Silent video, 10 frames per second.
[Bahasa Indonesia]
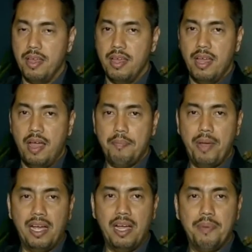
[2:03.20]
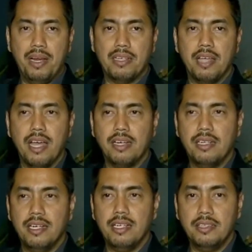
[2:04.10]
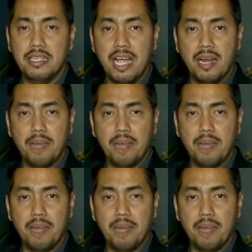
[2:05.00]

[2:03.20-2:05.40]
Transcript: Mengetahui sang putri tidak bisa dihubungi,